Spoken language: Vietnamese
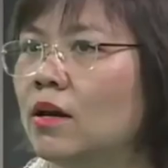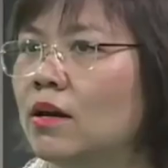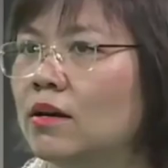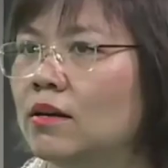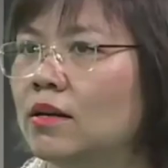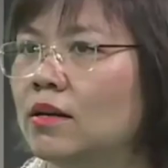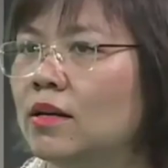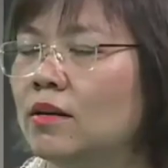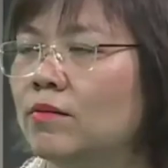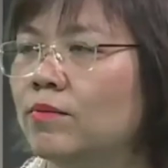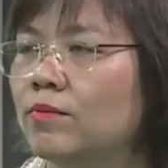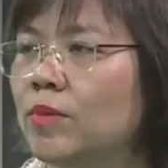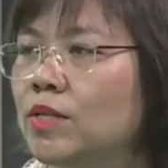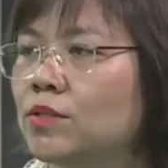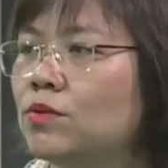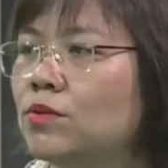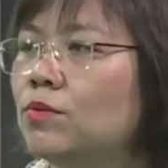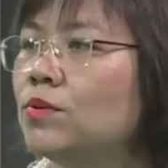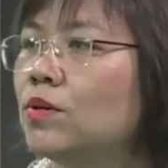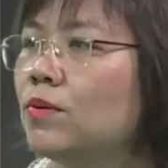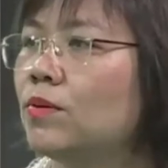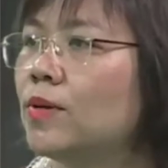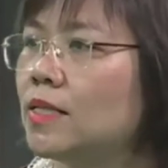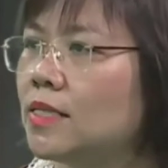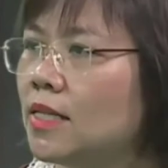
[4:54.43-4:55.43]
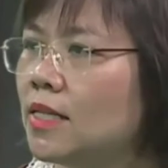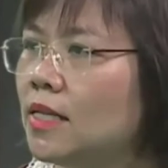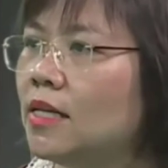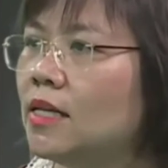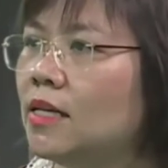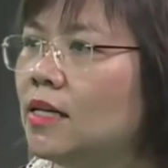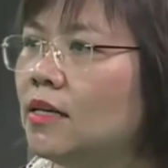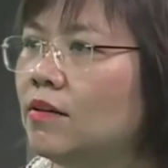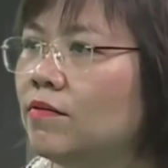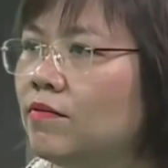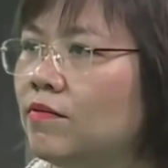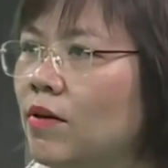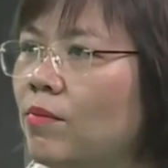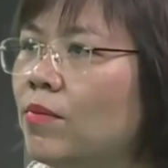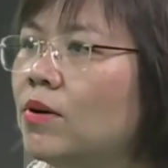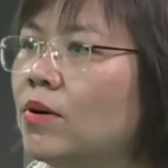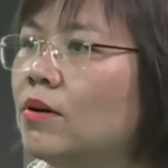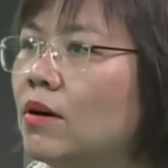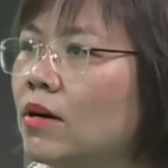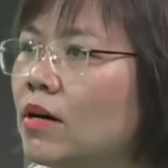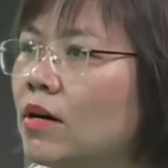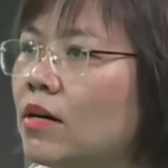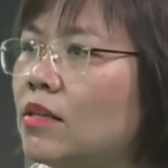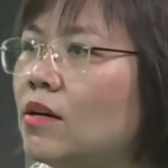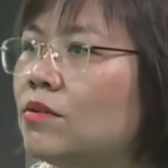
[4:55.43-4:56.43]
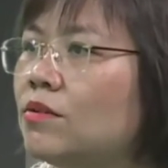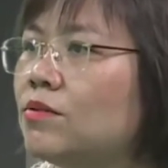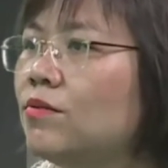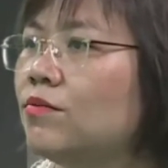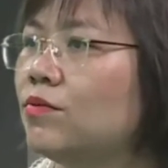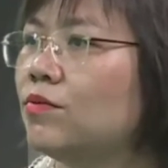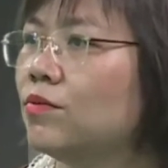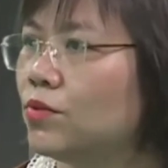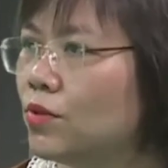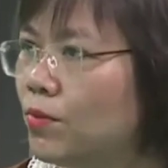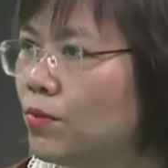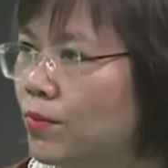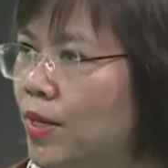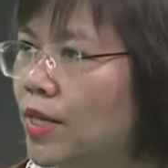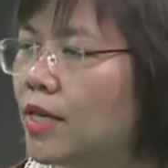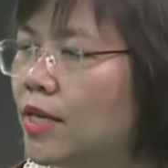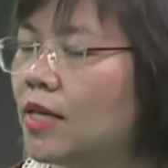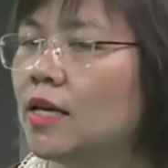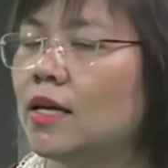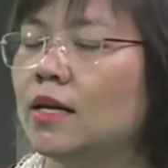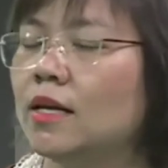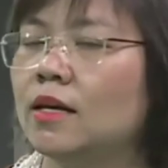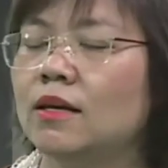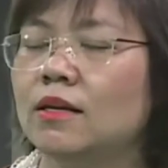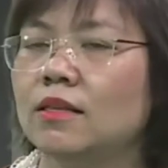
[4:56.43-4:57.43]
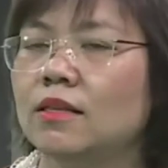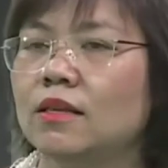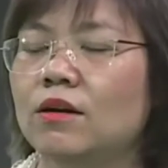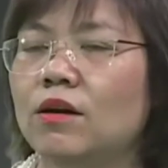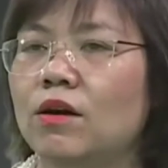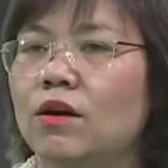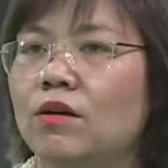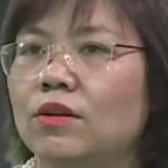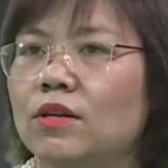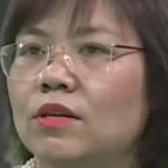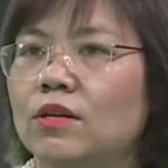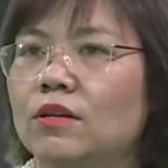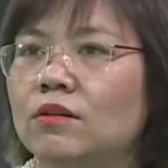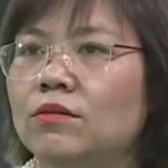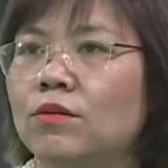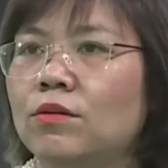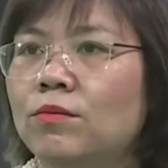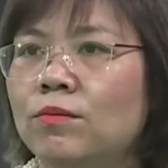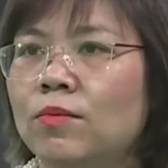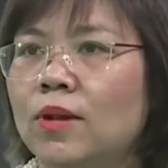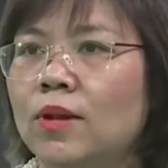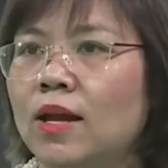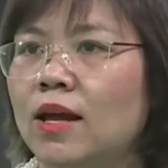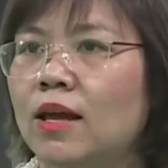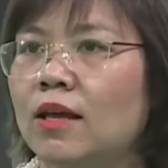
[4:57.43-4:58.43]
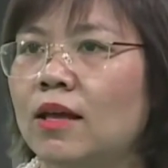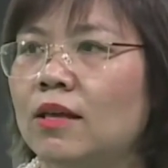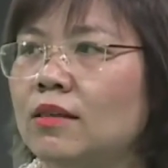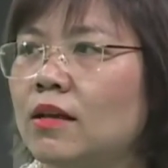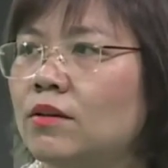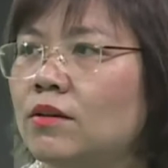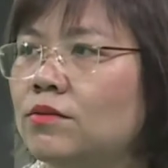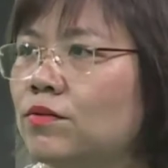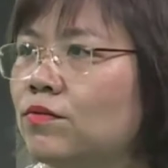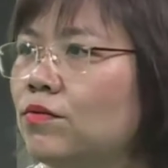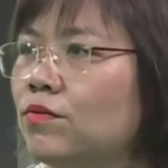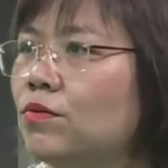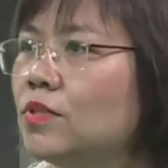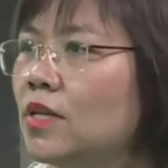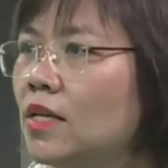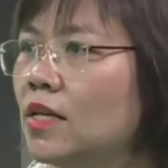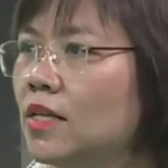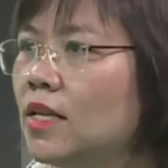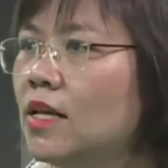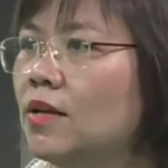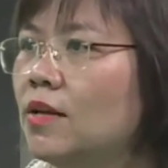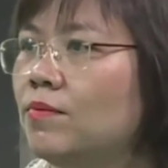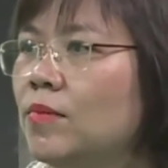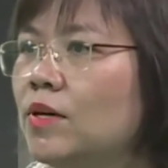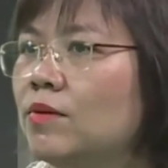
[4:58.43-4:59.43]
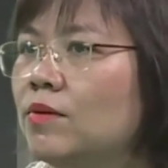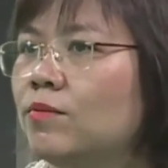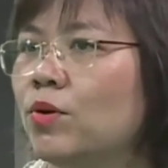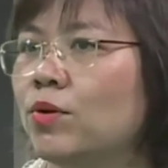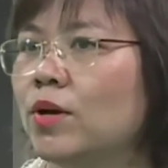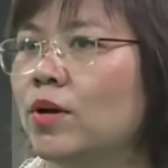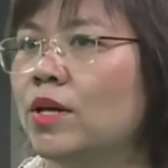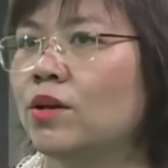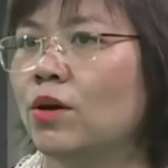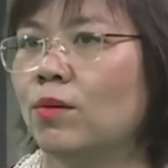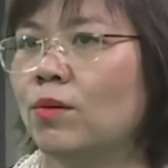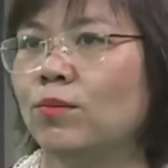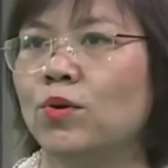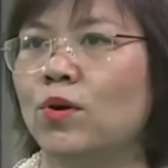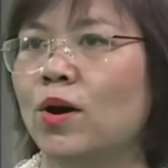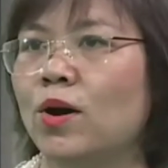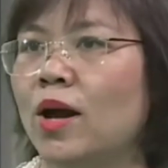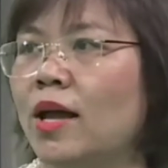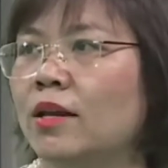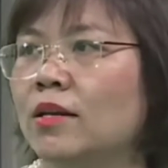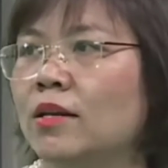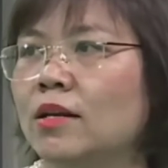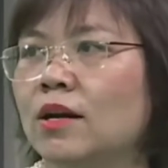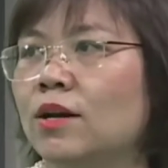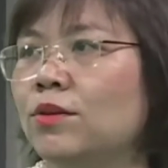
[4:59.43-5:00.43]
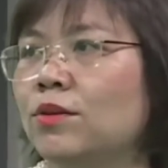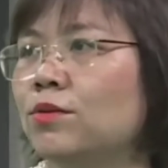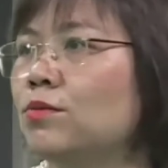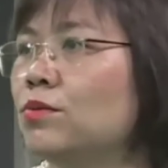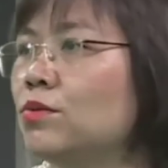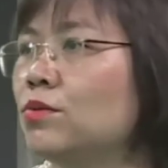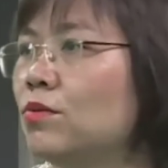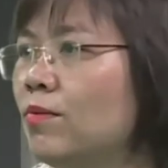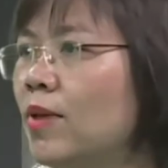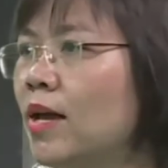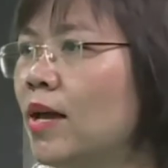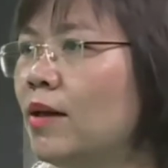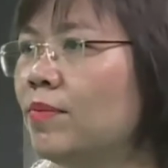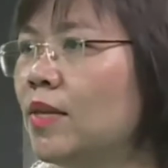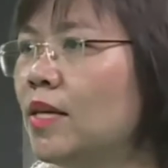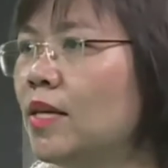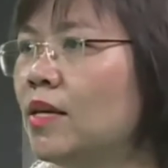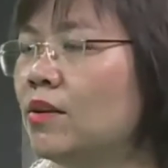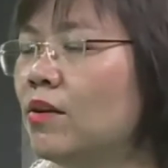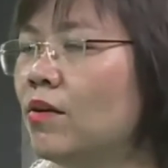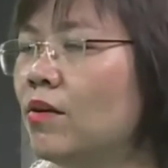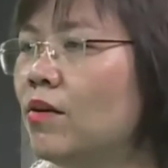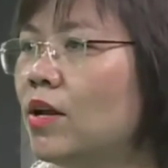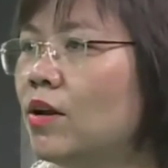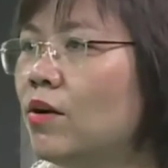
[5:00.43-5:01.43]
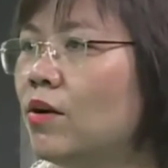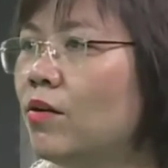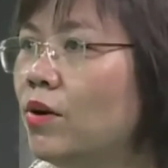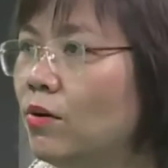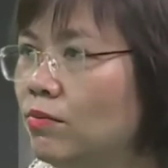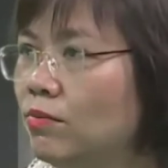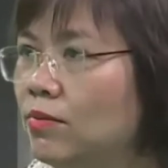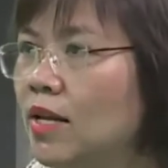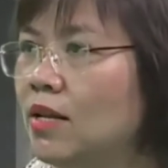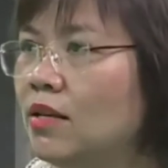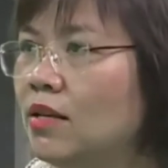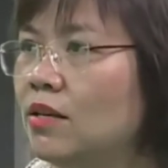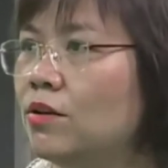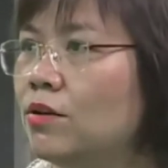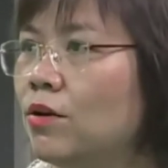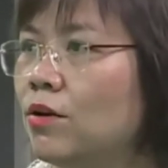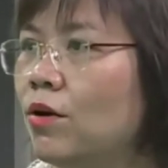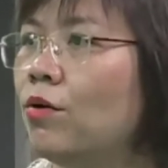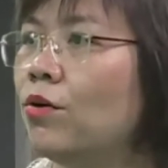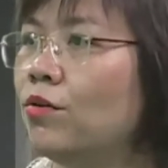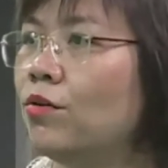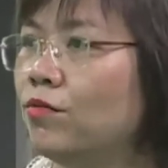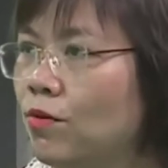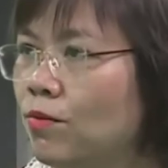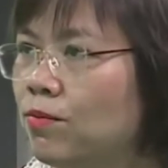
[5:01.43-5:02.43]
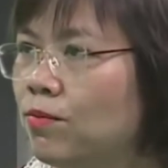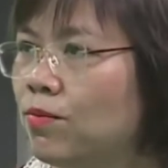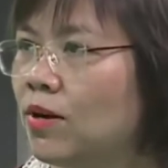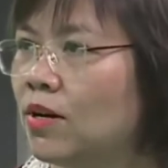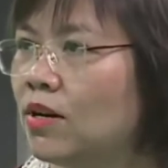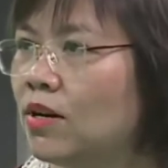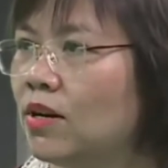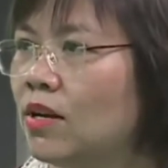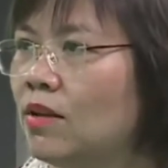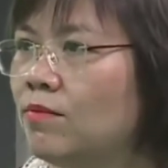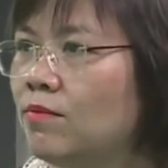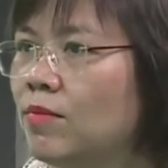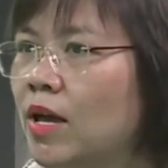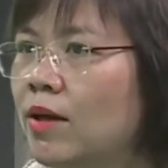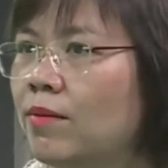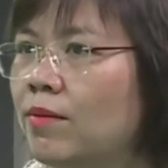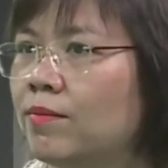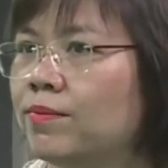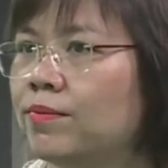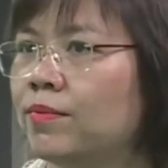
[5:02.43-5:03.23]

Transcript: để mà giúp cho bác sĩ phòng ngừa các tác dụng phụ cho mình. Thế còn thì cũng là tác dụng phụ trên tim, nhưng một cái nhóm thuốc khác như Khatuzumab thì nó lại có độc tính nhưng nó hồi phục, khi mà